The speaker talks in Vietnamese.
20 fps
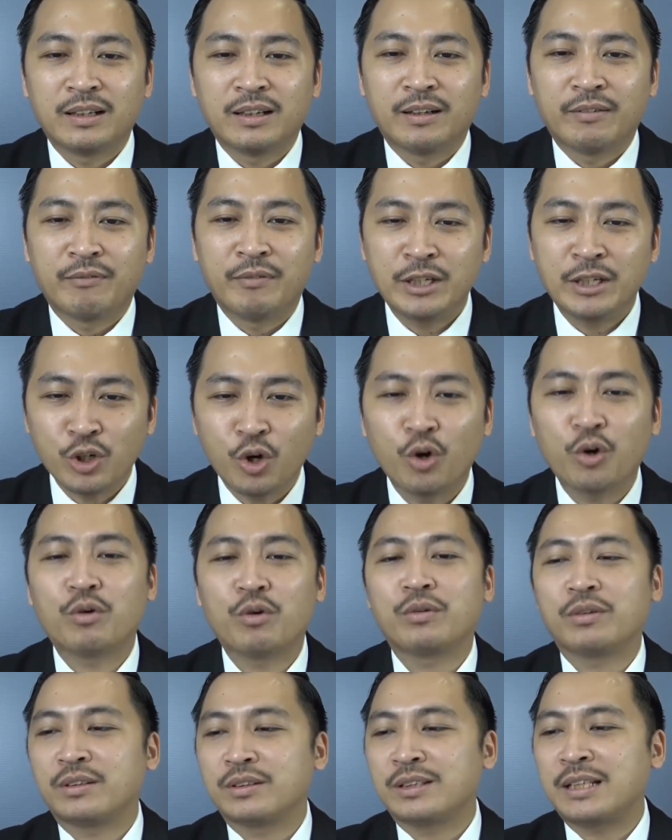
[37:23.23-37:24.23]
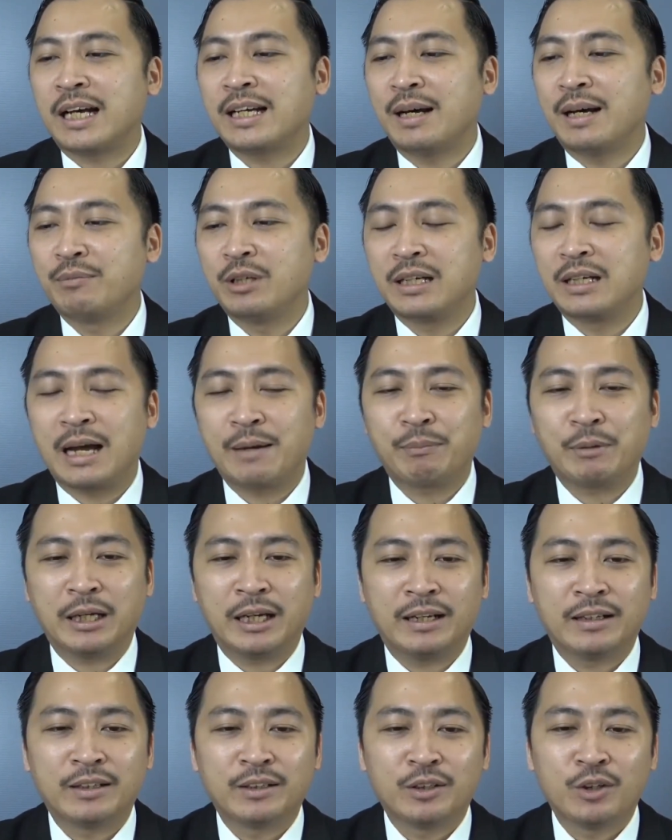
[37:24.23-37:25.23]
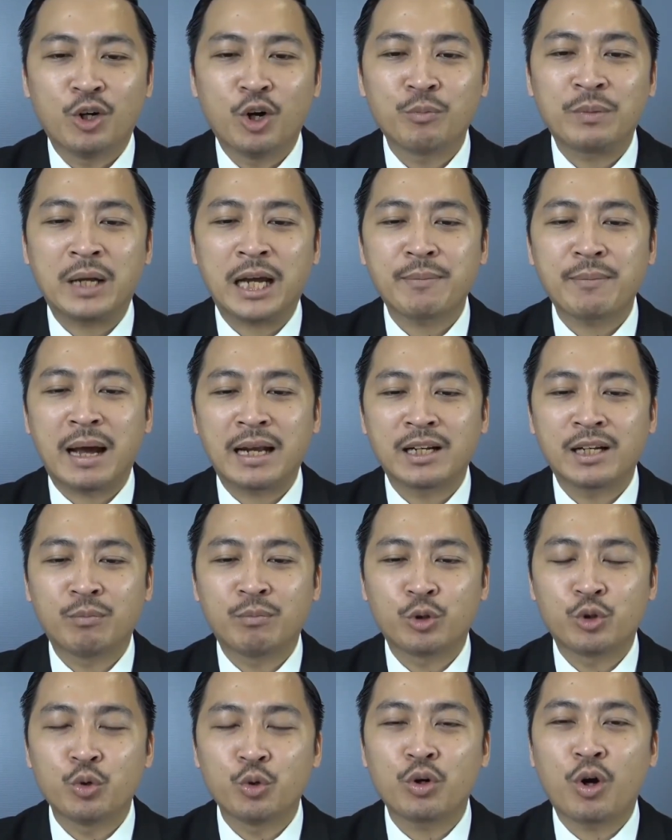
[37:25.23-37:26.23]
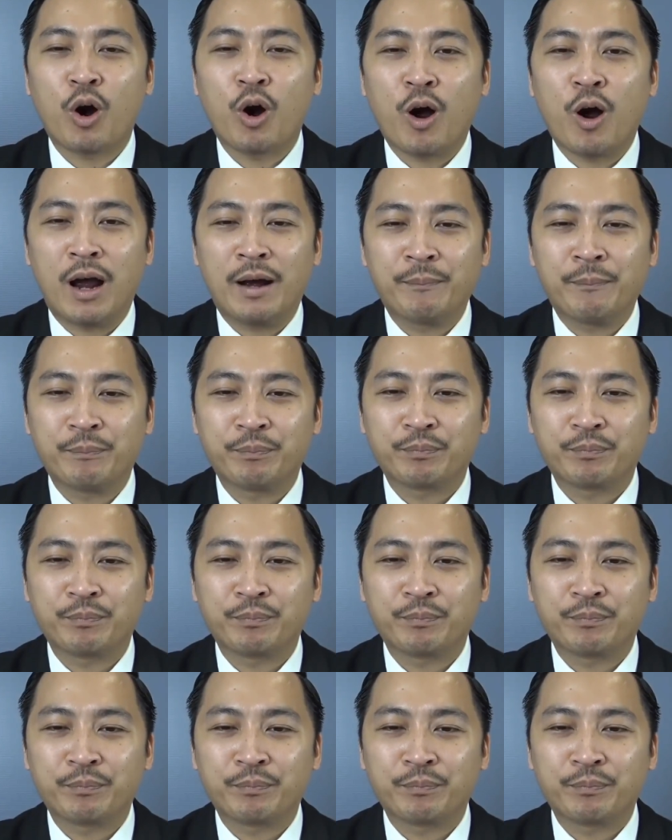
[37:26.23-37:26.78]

Ví dụ, sai lầm thường gặp này, hôm nay bạn được một chú cò